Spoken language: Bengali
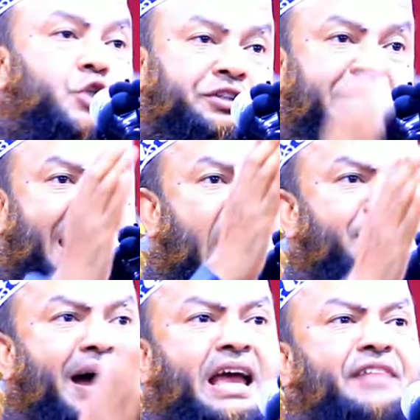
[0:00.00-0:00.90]
যদি না
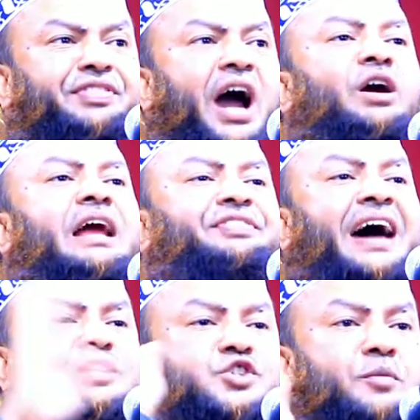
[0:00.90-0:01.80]
মানেন তাহলে
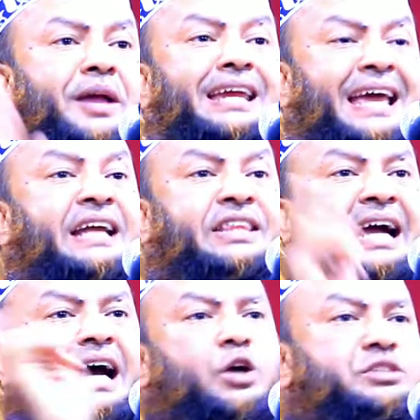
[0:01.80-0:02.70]
তার জমিনে
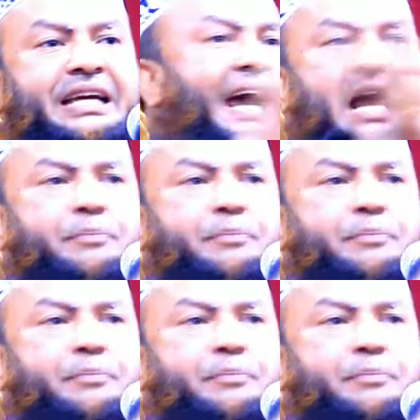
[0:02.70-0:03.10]
থাকার অধিকার